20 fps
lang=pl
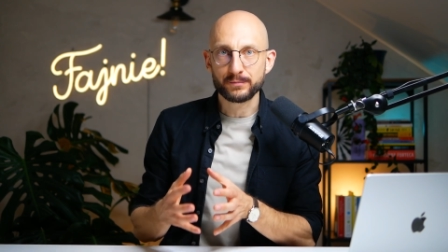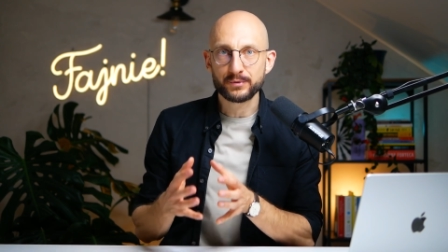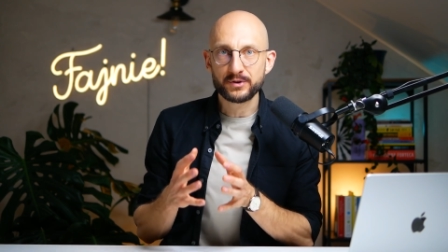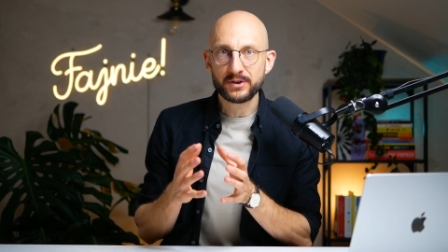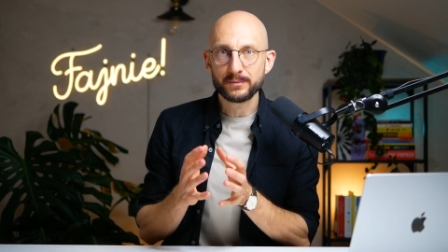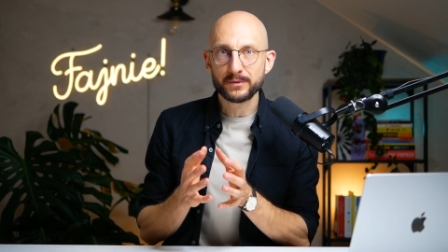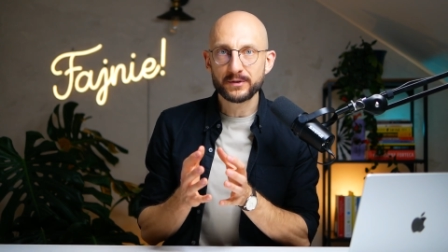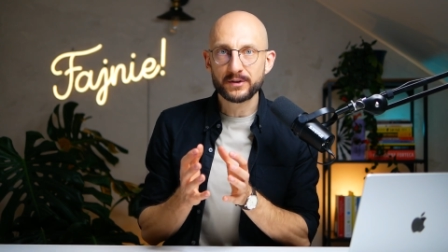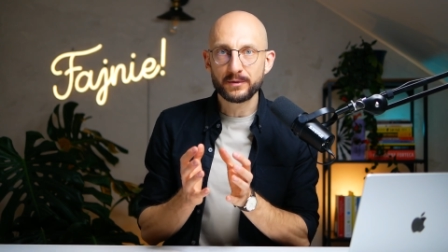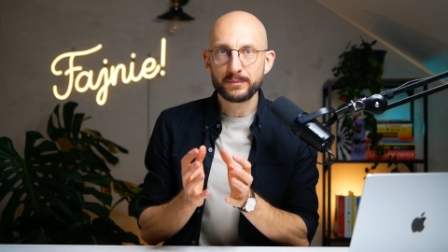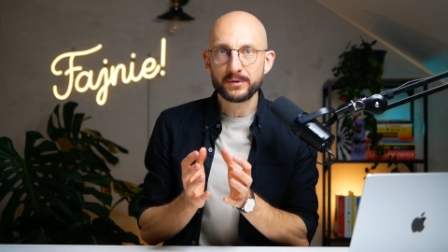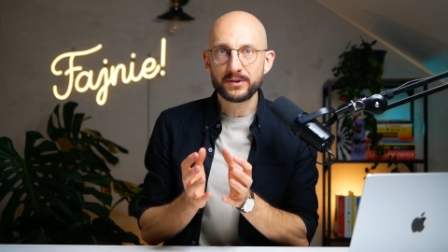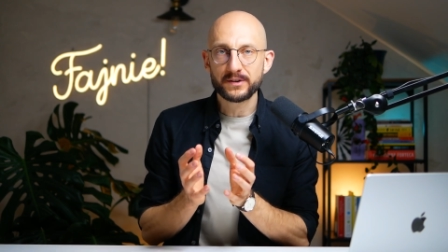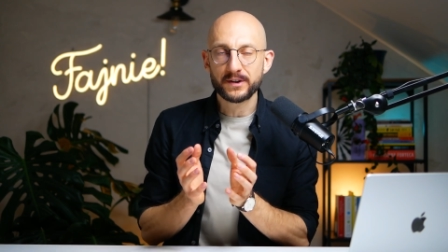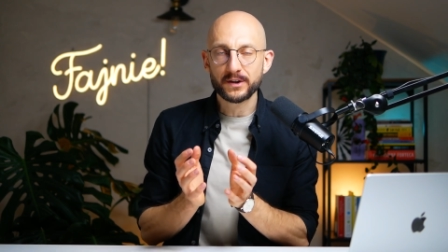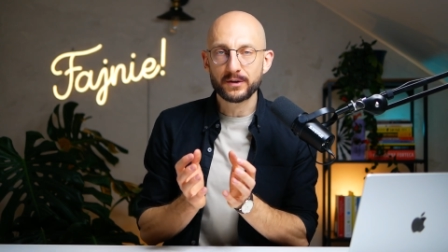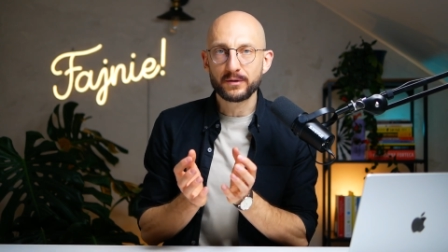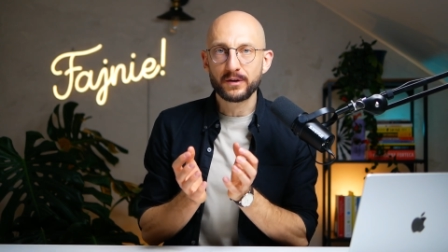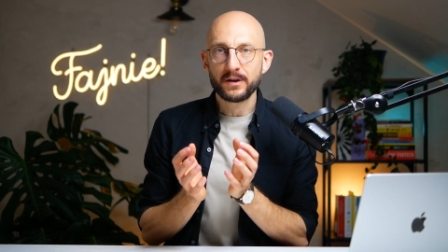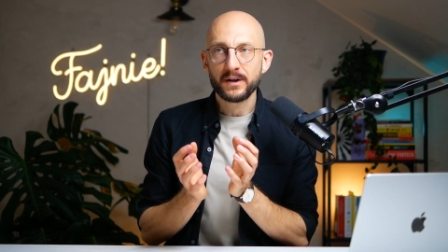Musimy zrobić
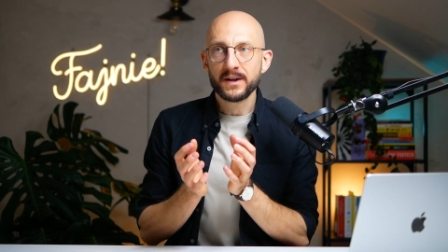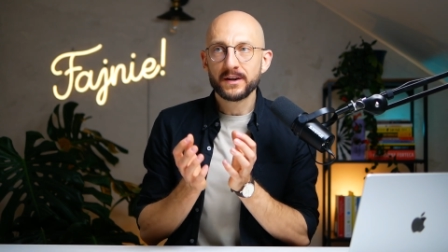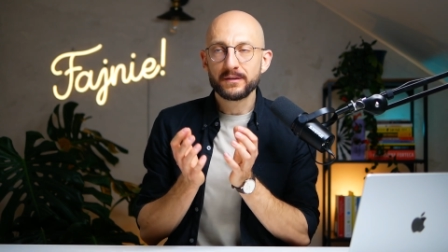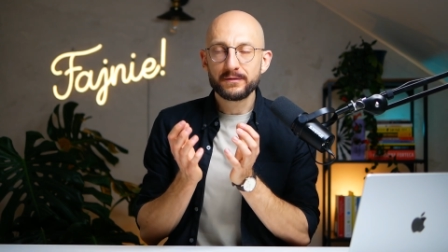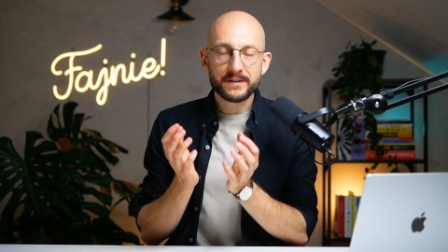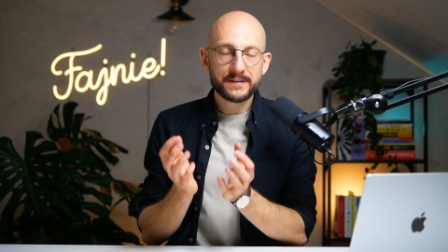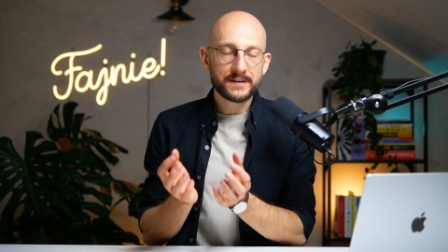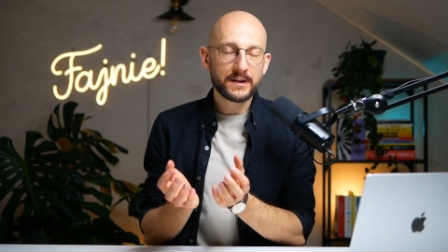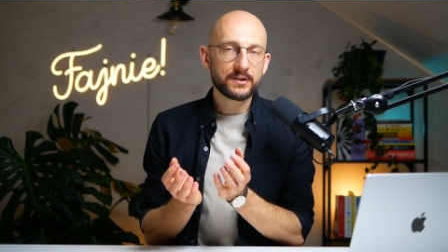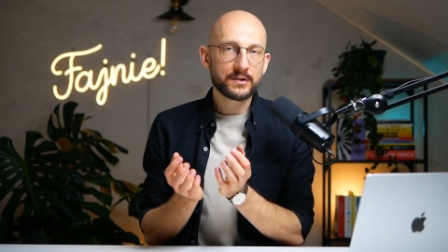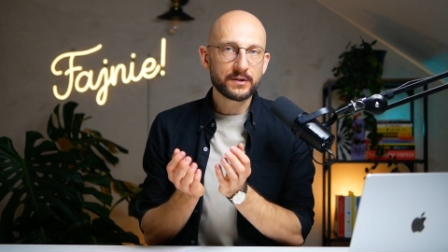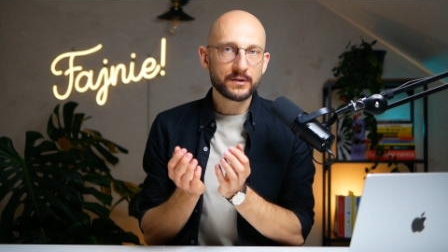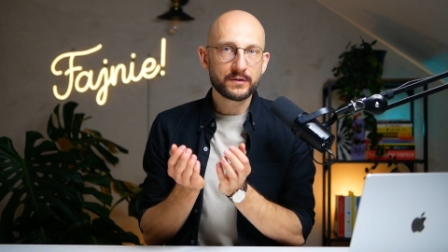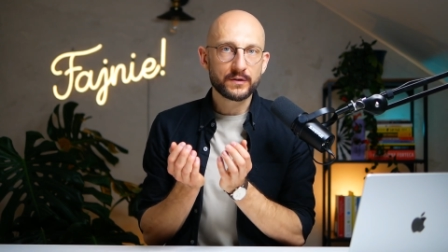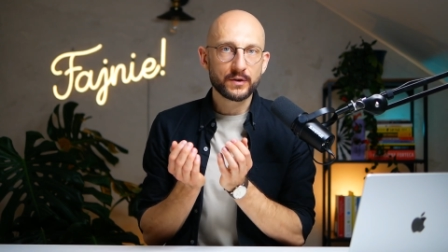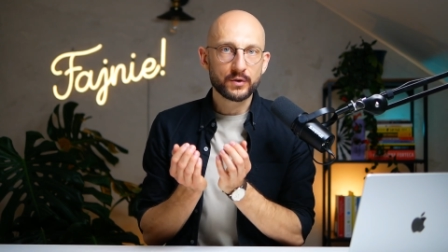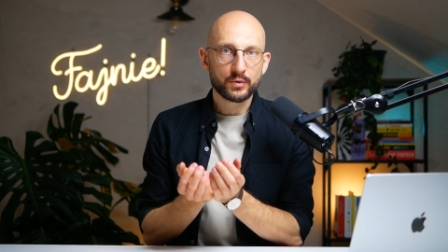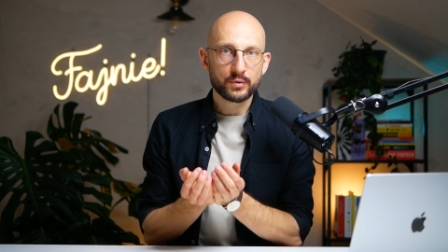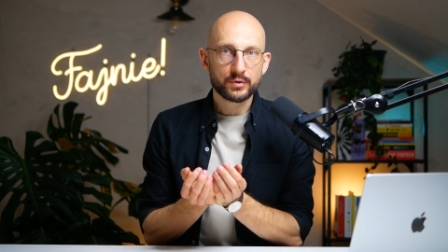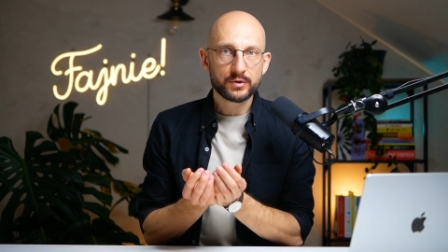tego
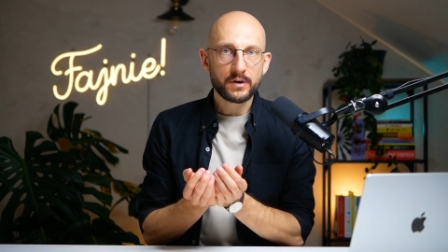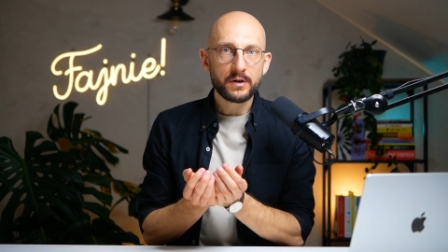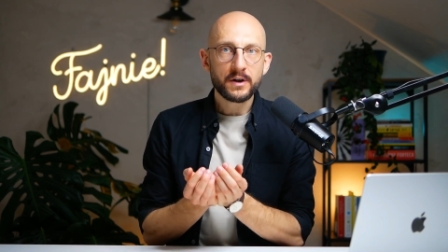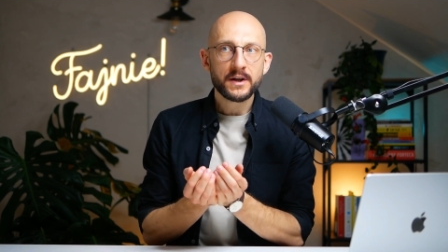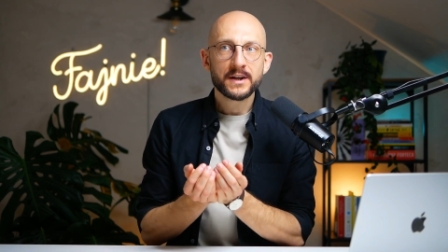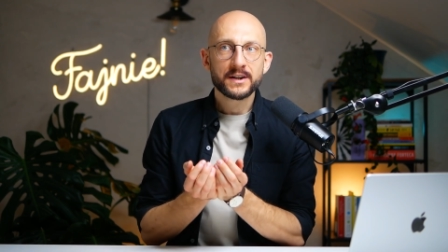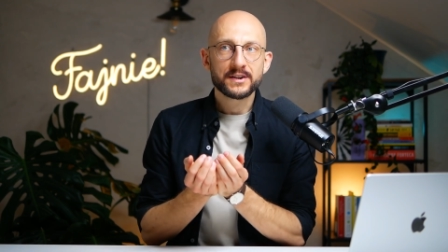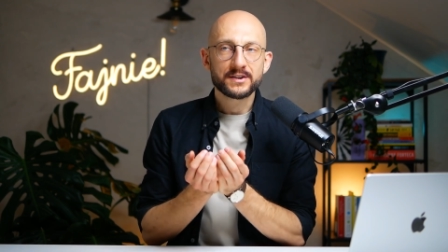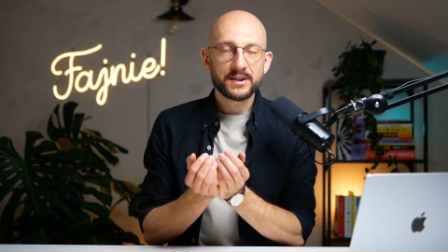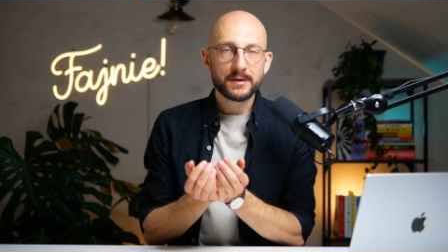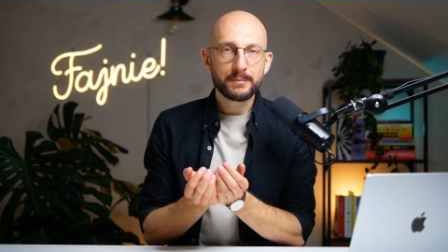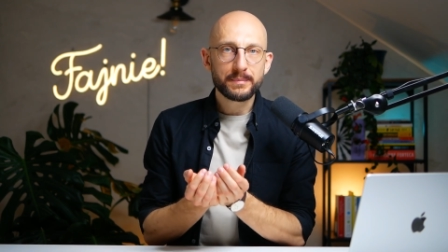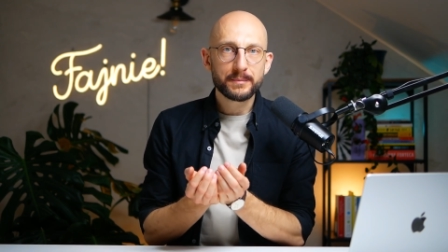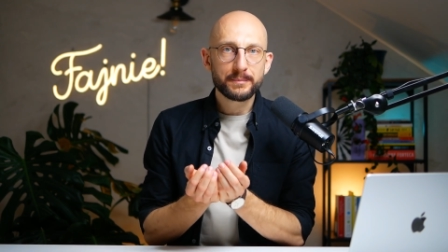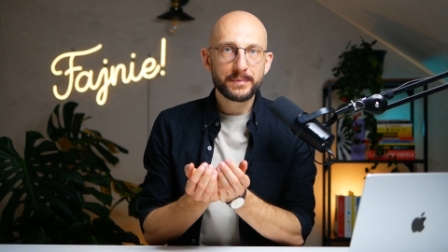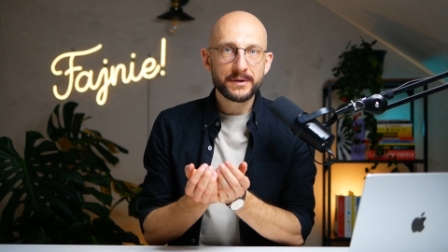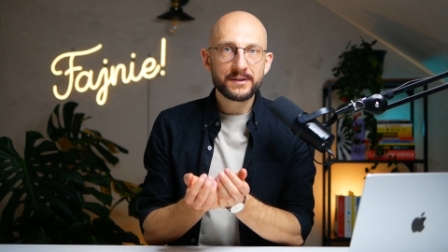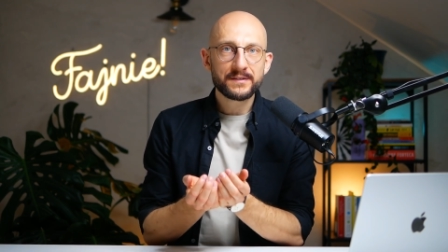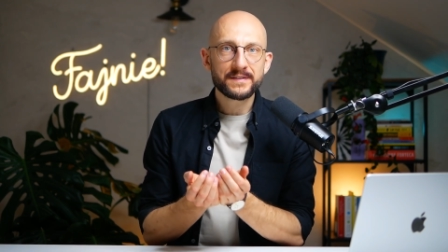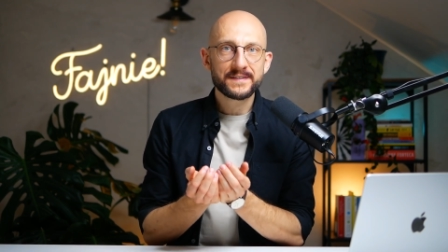wystarczająco dużo, żeby
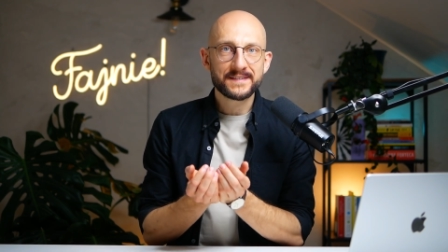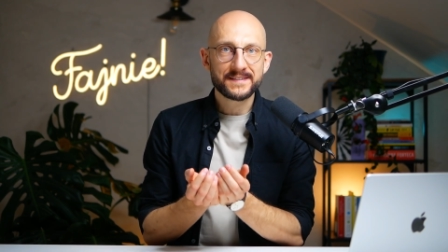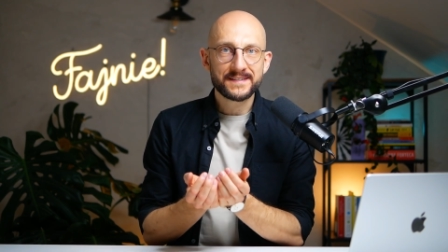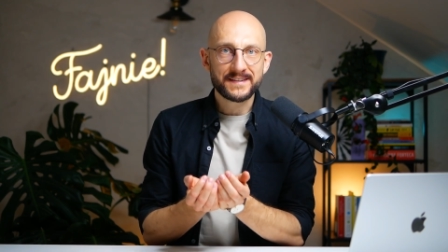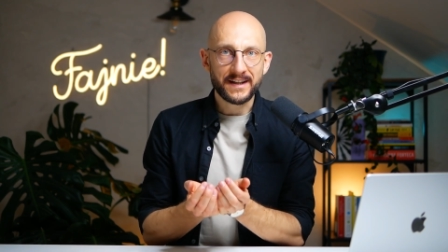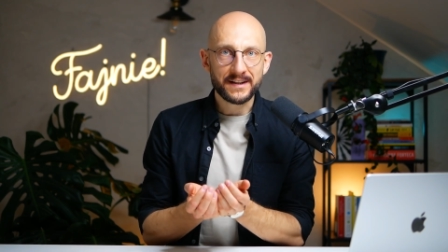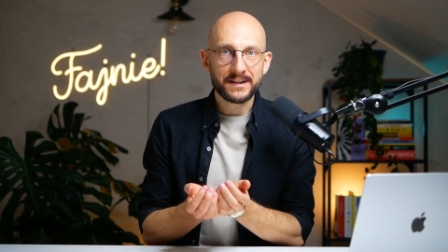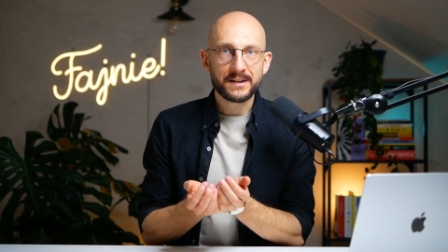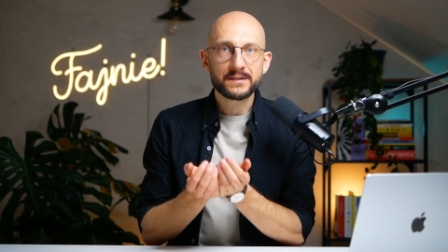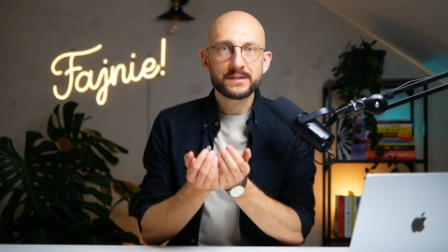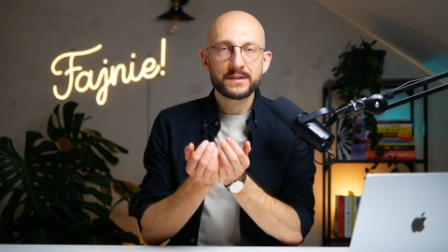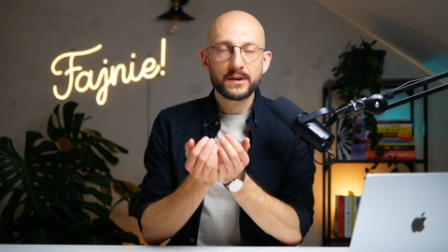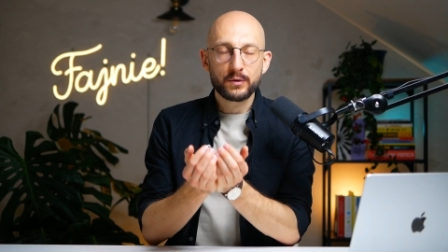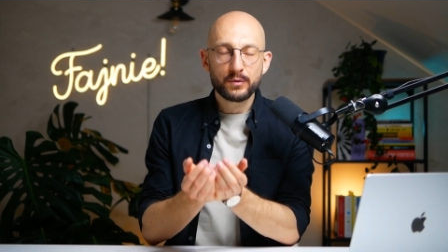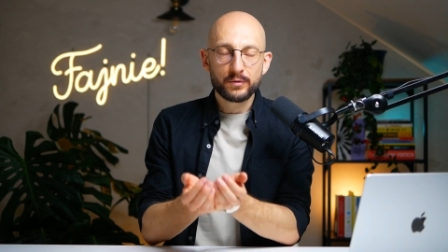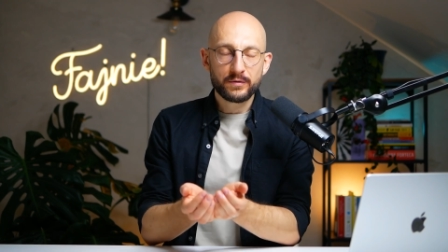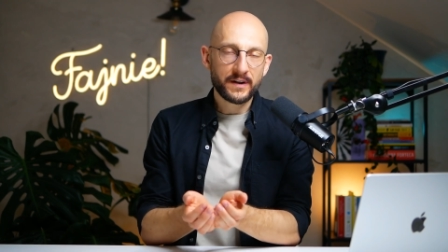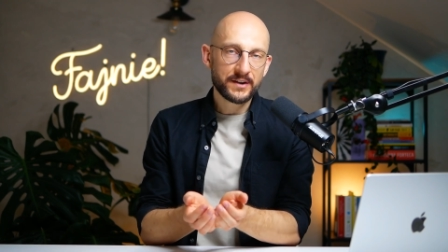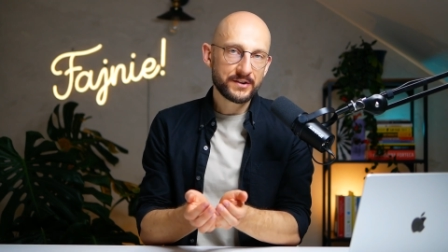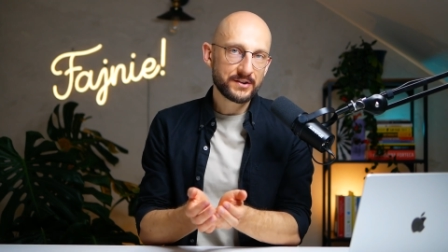być w stanie
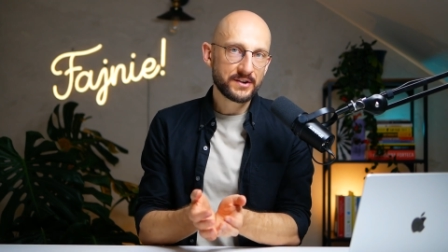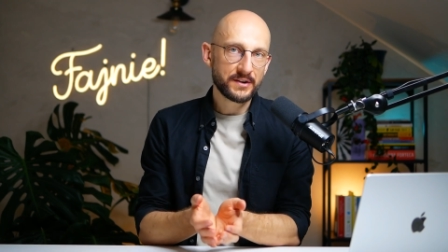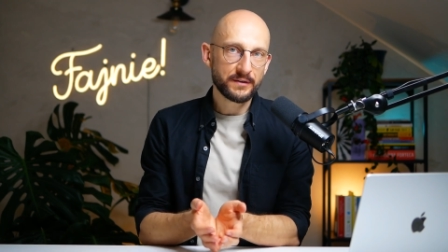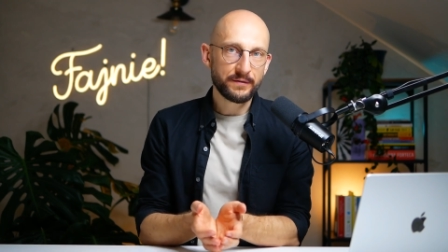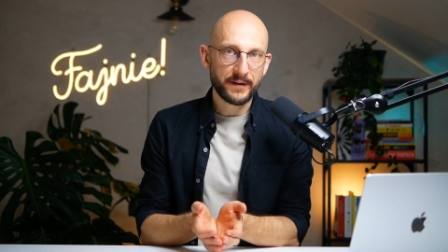zauważyć